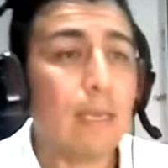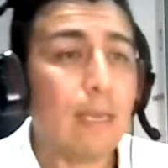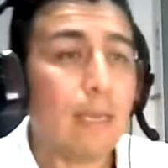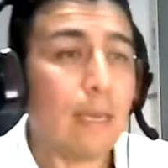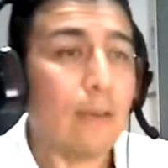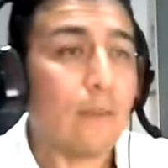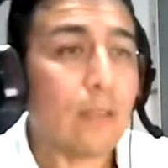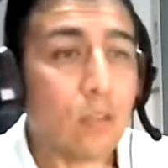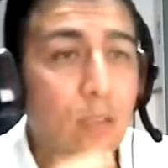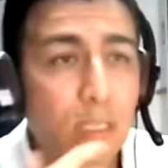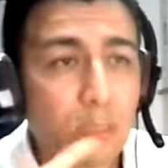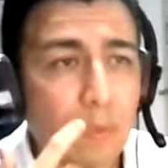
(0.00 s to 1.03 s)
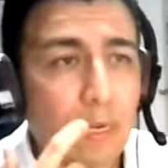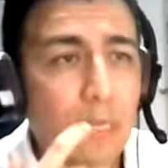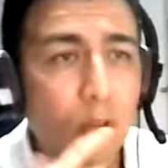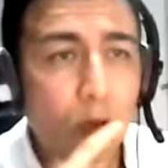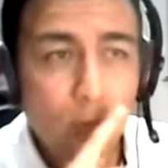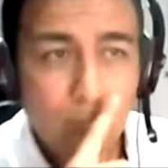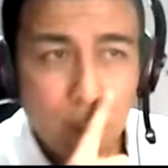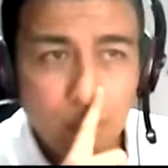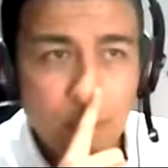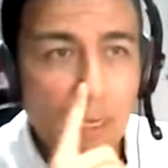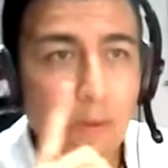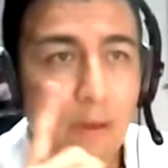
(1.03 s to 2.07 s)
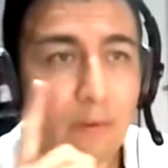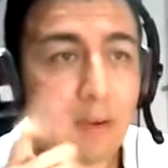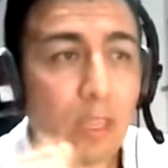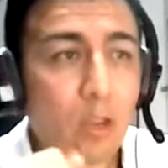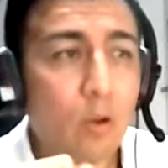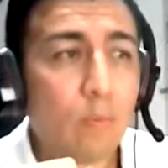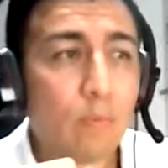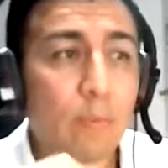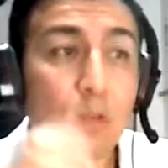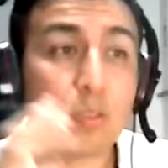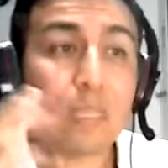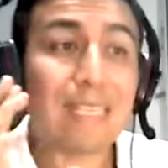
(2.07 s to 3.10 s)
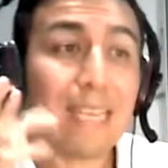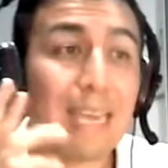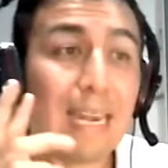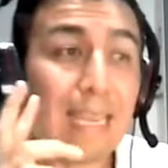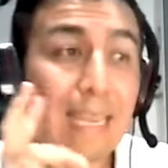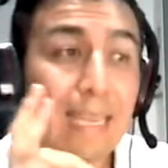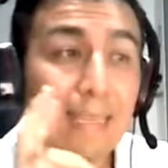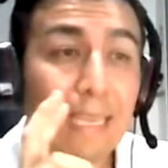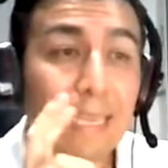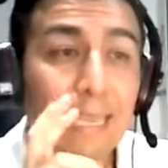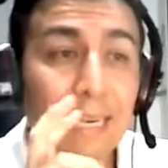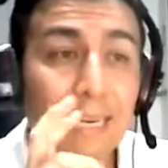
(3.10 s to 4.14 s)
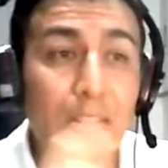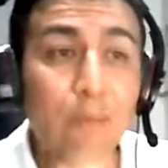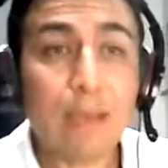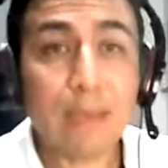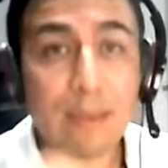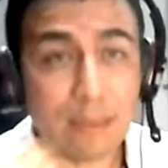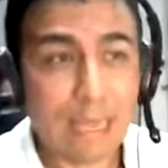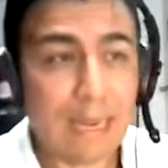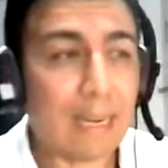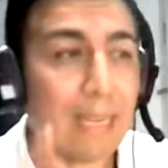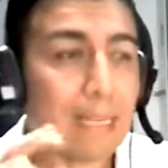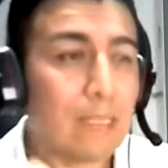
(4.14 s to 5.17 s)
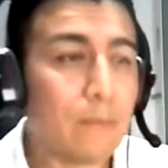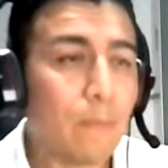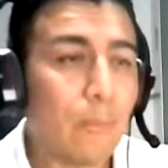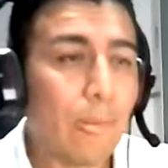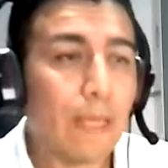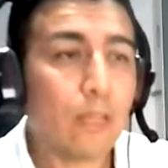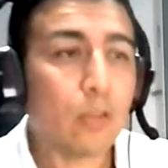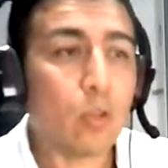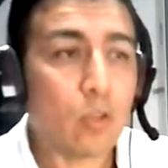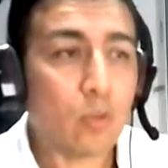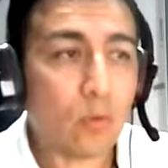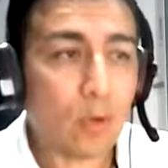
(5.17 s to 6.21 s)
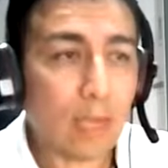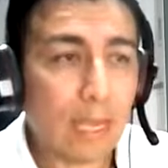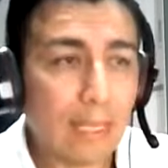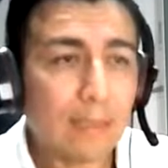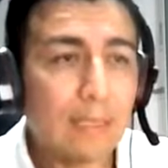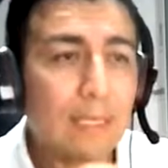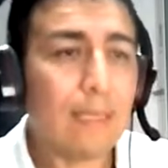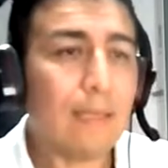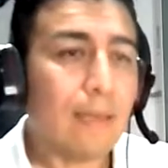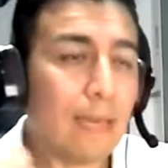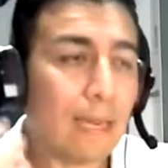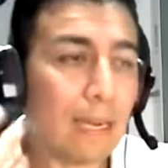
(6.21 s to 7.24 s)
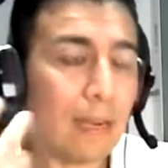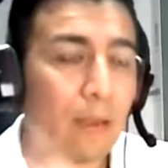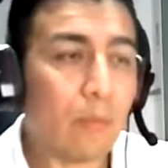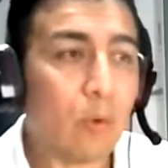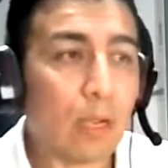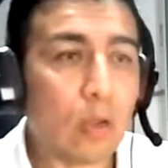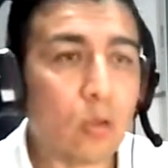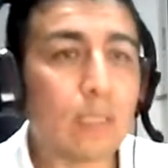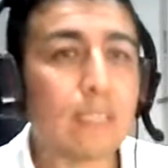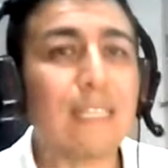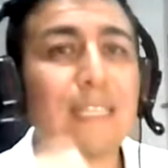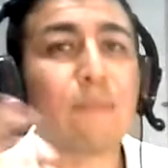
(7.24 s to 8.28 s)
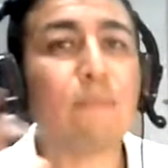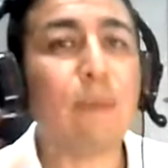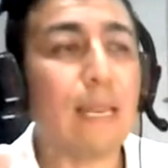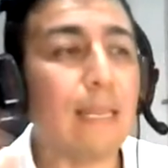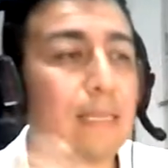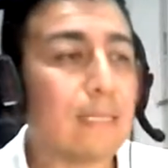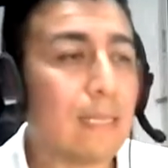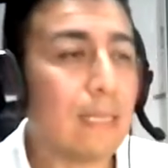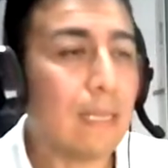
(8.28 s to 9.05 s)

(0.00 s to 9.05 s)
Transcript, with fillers: afecciones respiratorias, clima frío, pero si es caliente el clima, diarreas. Tos sofocante, agravada por acostarse de espaldas.